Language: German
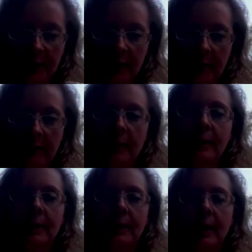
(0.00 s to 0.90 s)
Jahren
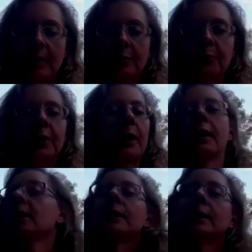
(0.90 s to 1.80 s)
Jahr für
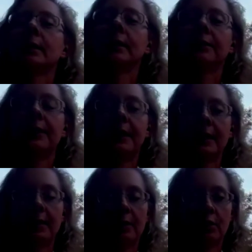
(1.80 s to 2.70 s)
Jahr ihre
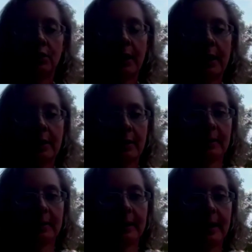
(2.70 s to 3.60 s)
Dividende steigern.
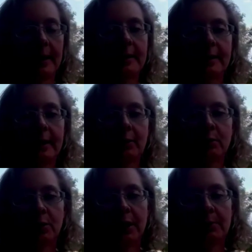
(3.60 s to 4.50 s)
Das heißt, diese
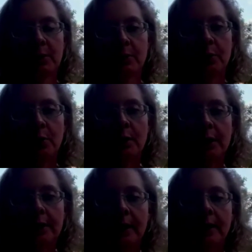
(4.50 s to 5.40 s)
Unternehmen sind
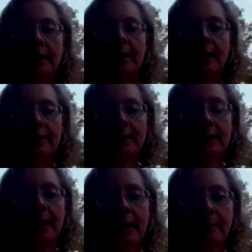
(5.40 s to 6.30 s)
wirklich ganz
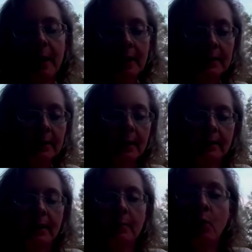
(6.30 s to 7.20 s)
nah am Markt dran,
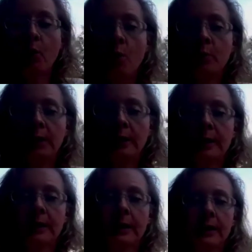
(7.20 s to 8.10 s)
die haben hohe Umsätze,
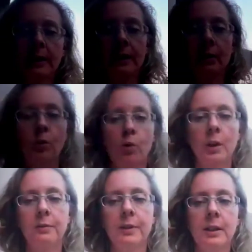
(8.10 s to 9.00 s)
die generieren hohe
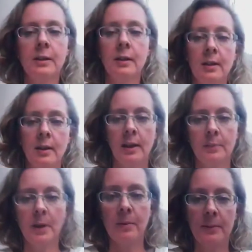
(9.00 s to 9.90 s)
Gewinne. Ich
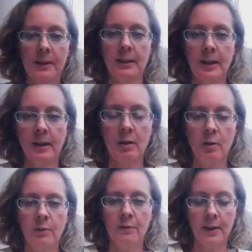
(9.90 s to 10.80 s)
mache mal ein bisschen heller,
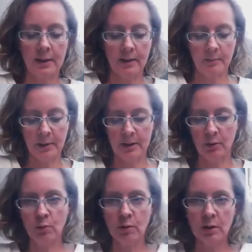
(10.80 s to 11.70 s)
irgendwie war ich gerade ein bisschen
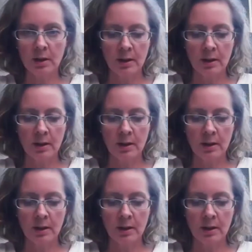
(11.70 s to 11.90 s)
dunkel.